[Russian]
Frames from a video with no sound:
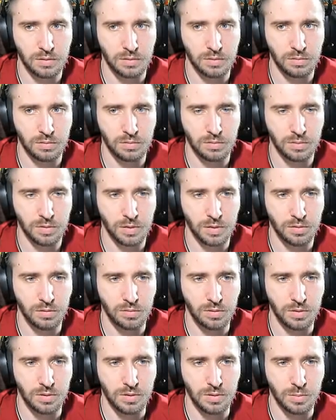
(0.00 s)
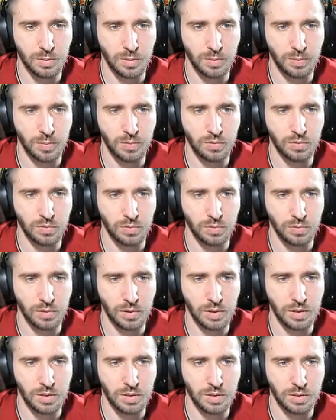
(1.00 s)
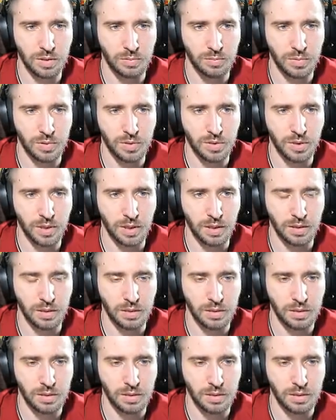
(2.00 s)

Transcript: Ну, такое себе по урону, конечно, печаль.